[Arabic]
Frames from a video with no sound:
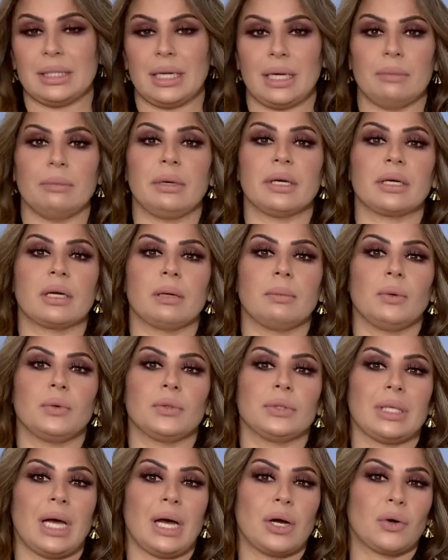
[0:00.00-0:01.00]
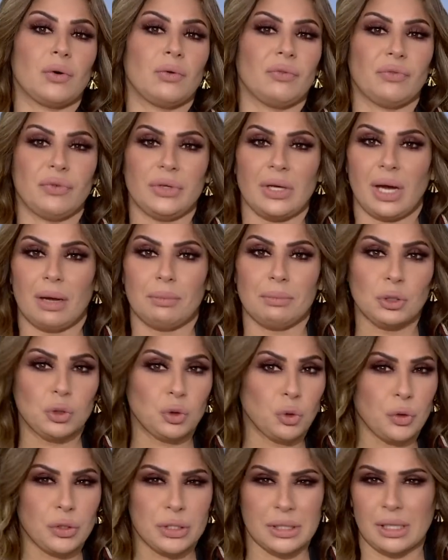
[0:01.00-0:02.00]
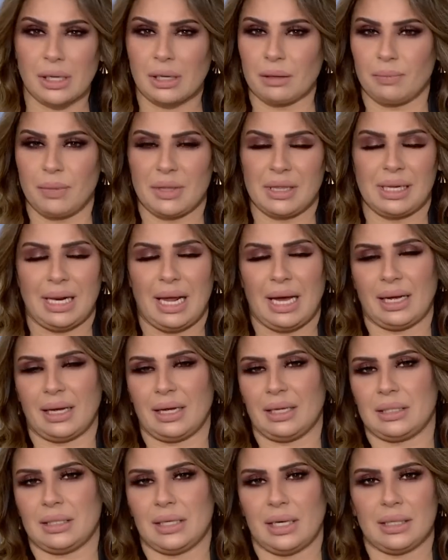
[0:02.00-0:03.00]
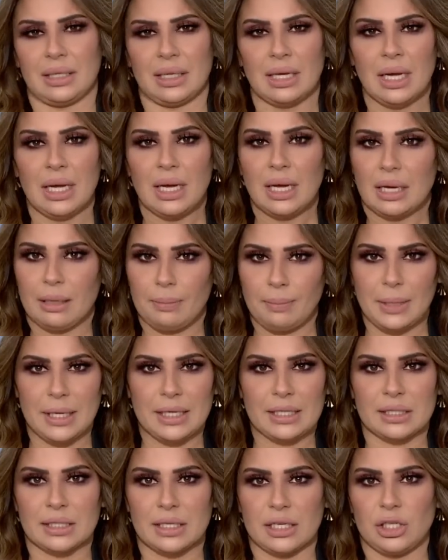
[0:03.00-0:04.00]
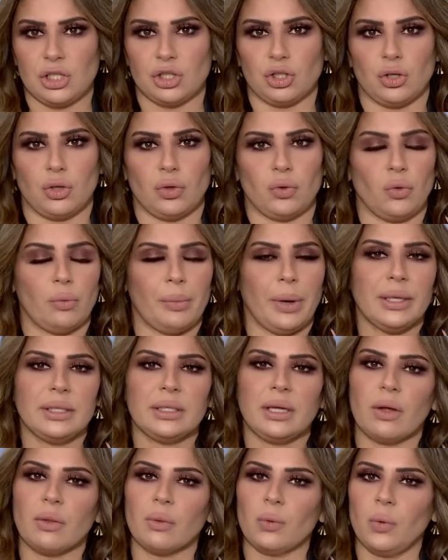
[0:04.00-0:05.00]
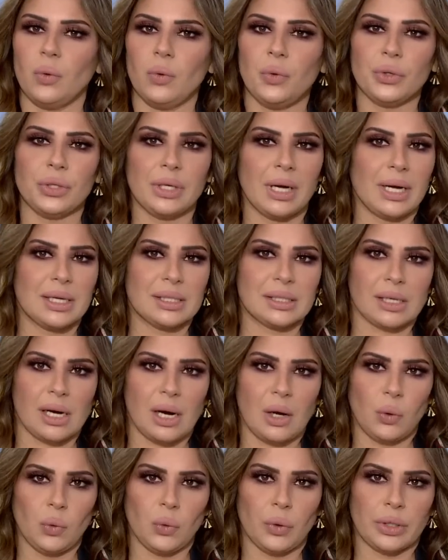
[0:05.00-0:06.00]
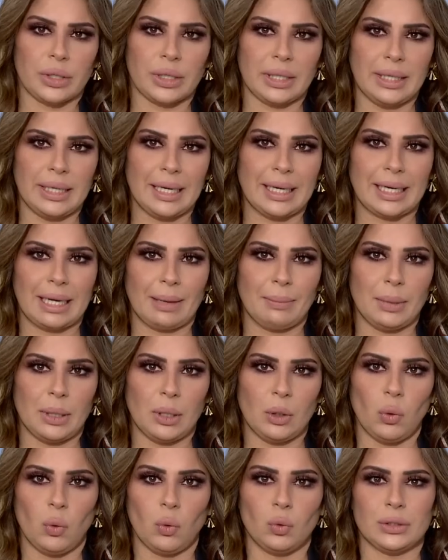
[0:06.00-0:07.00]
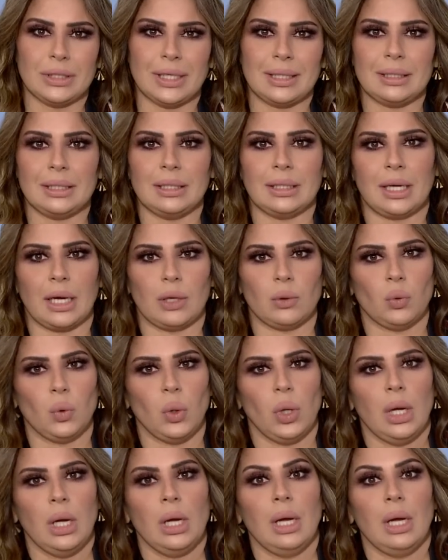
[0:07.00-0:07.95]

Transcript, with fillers: المركبة والتحكم فيها بجويستيك مثل حقة يعني البلاي ستيشن وبعدها ظهور ناس راحوا الرحله قبل وتانيين كانوا